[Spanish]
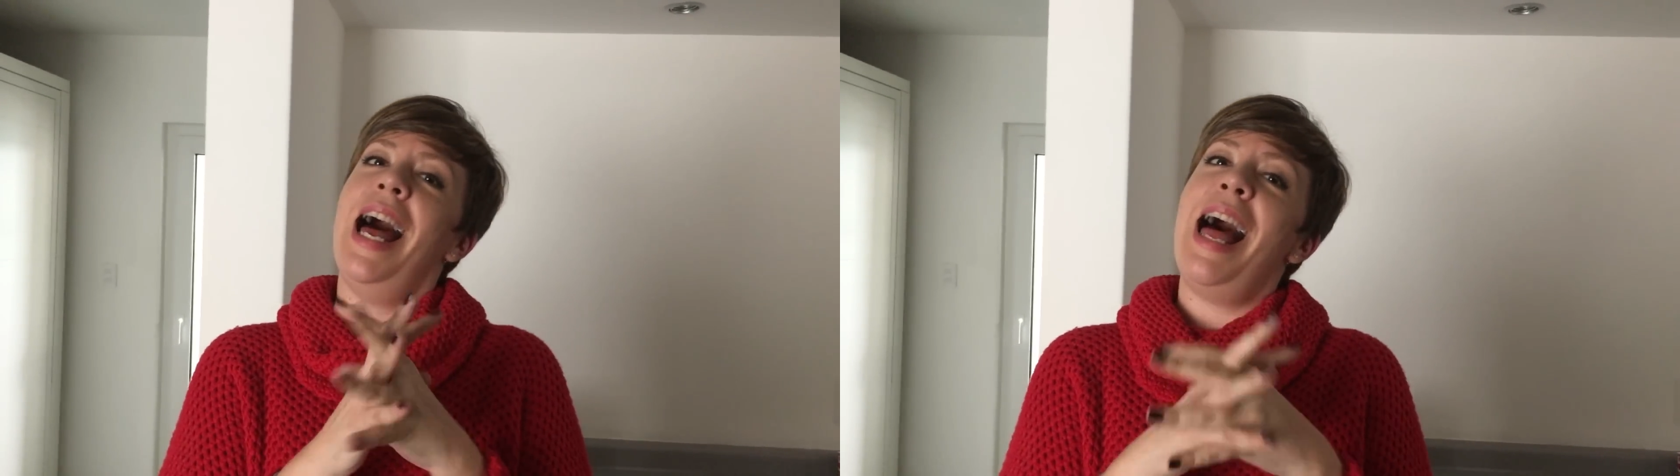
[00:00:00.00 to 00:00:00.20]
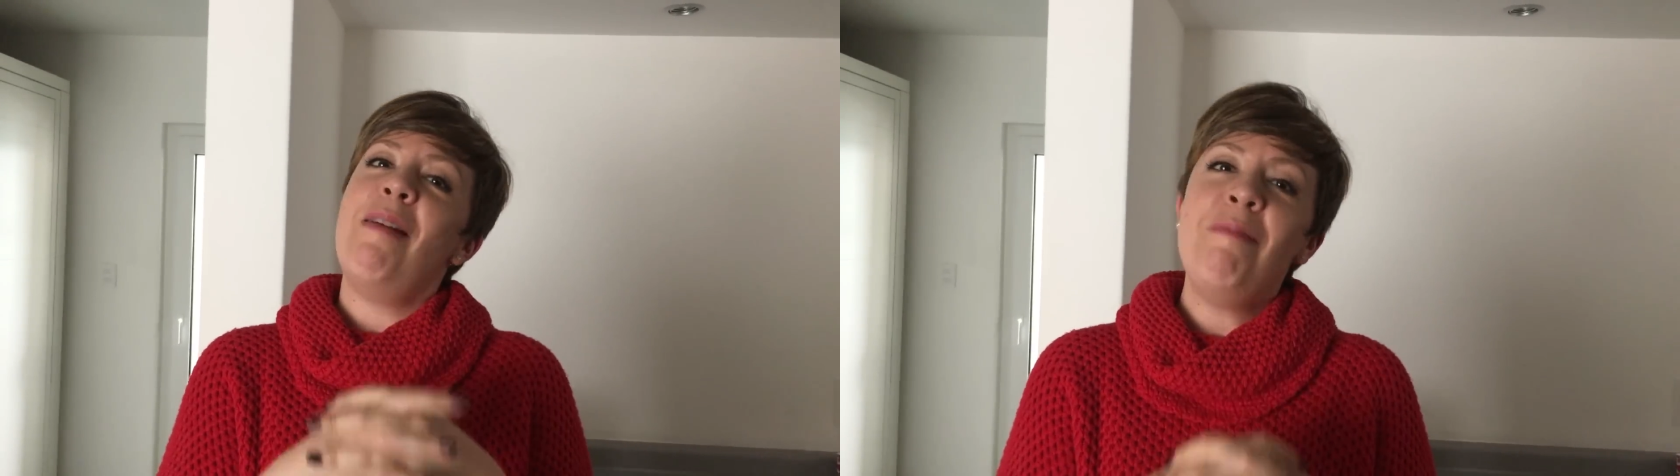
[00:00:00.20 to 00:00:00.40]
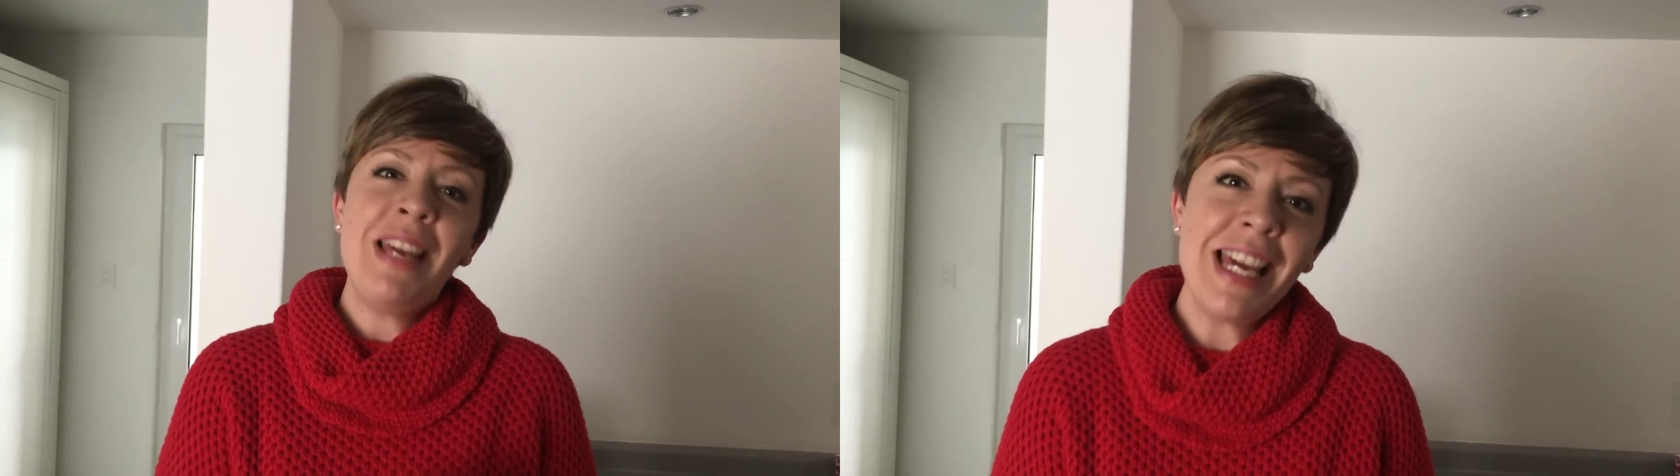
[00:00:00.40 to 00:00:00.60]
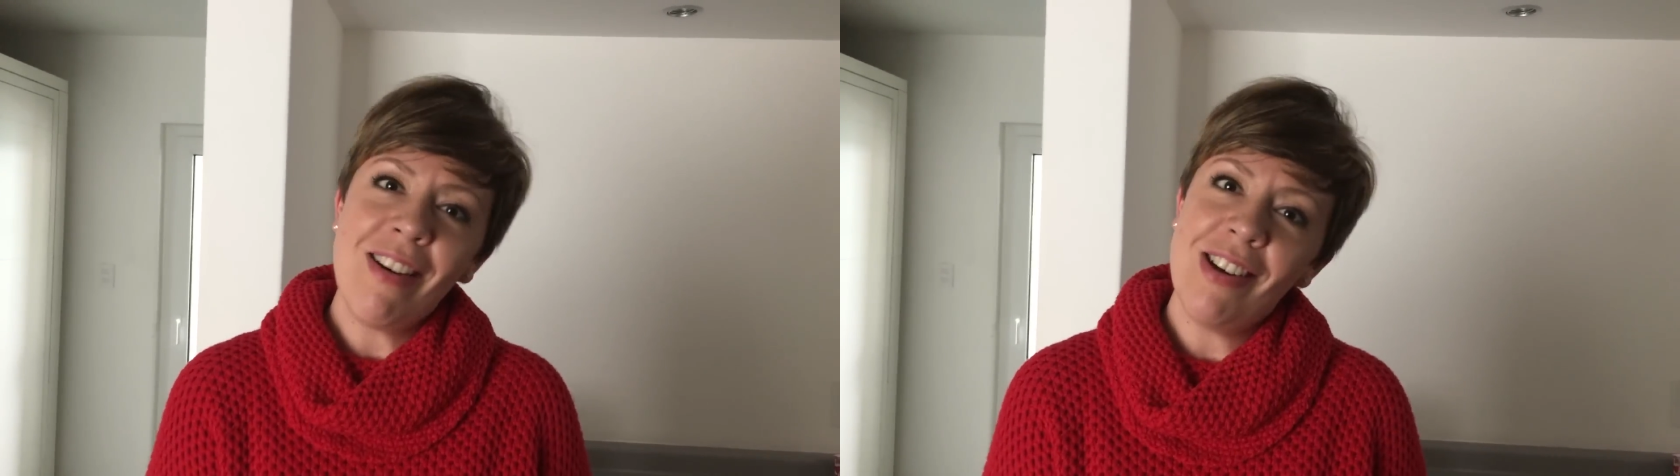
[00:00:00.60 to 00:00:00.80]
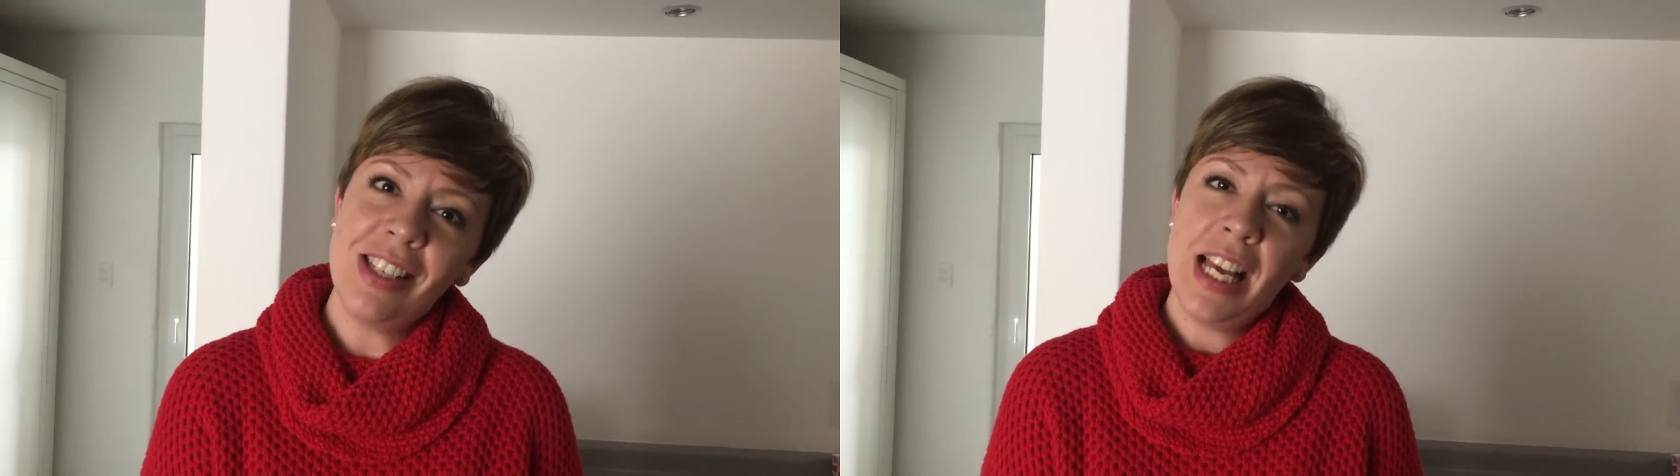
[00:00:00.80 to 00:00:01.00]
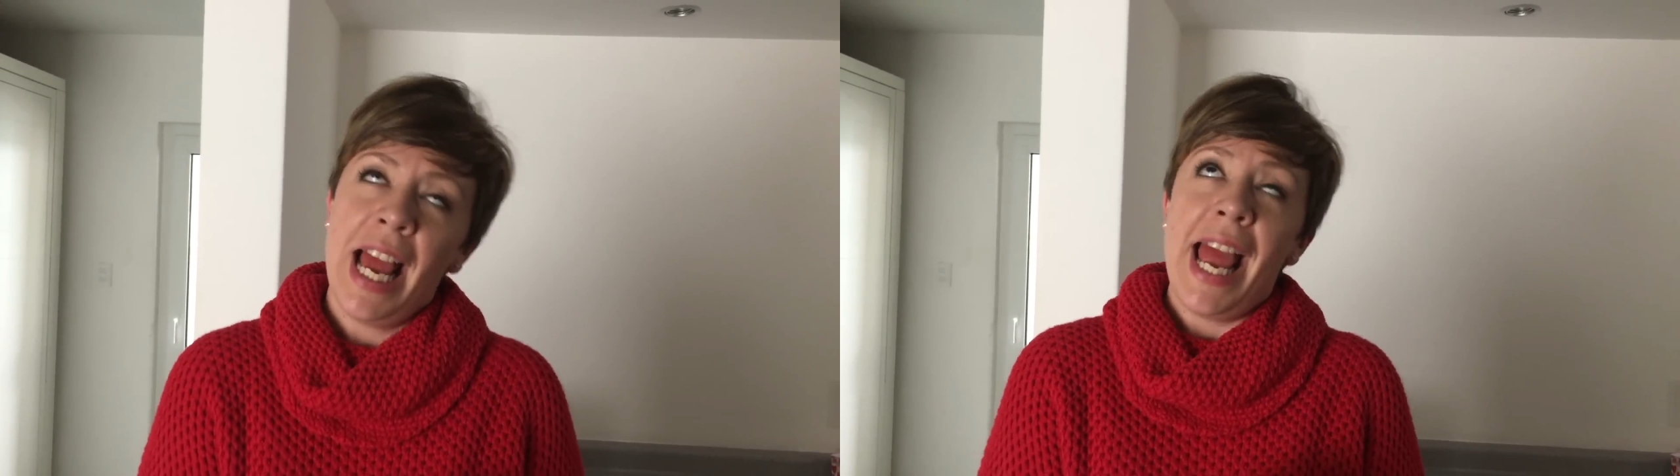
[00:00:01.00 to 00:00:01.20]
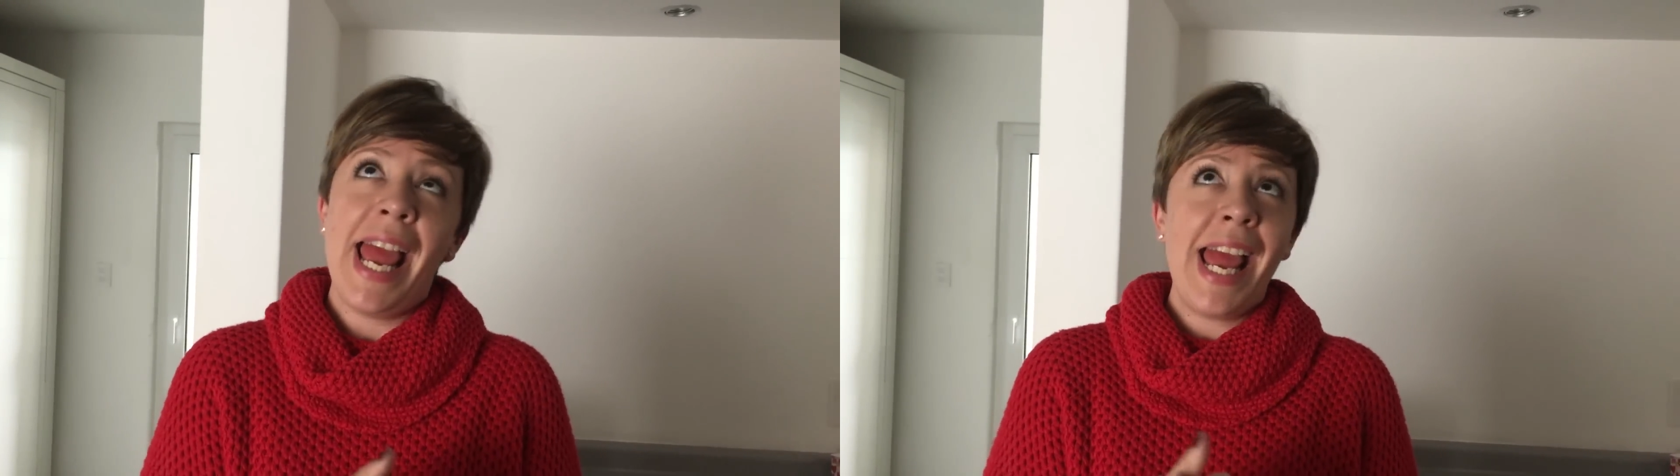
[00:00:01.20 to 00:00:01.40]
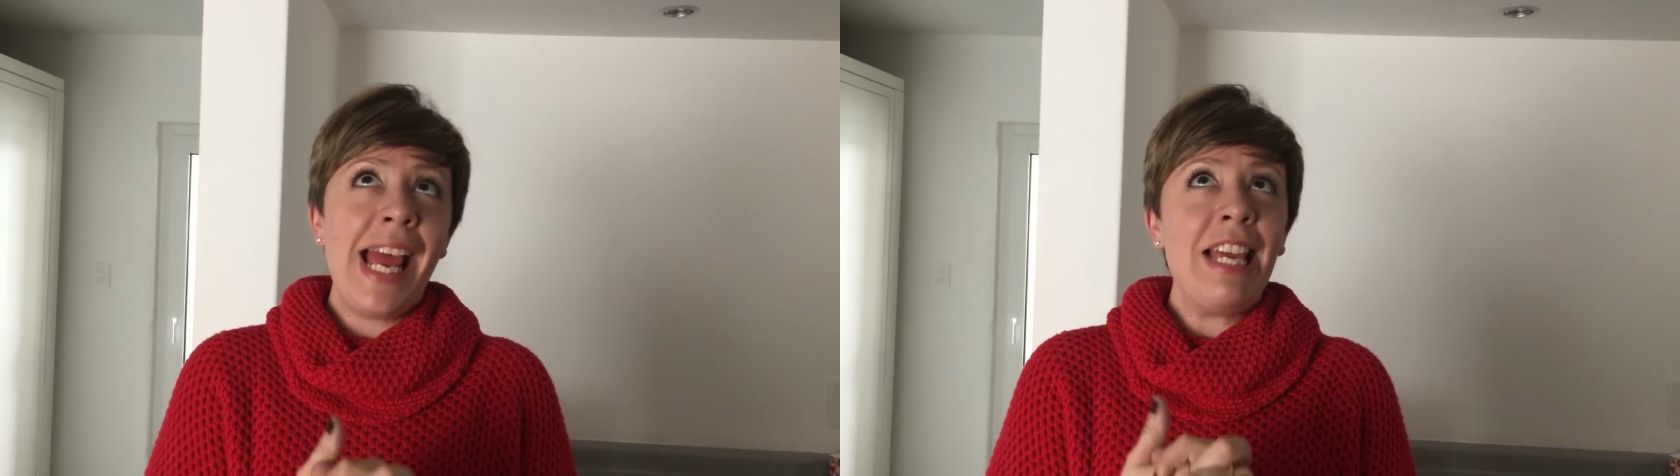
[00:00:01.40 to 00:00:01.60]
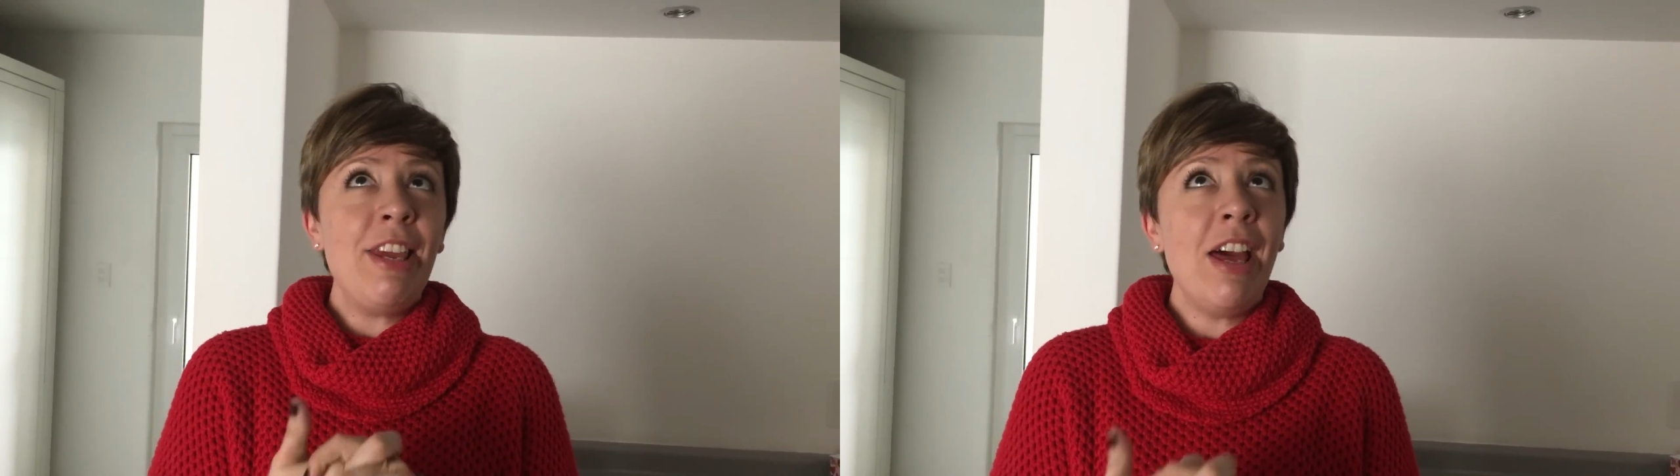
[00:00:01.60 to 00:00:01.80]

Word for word: Amigos, eh,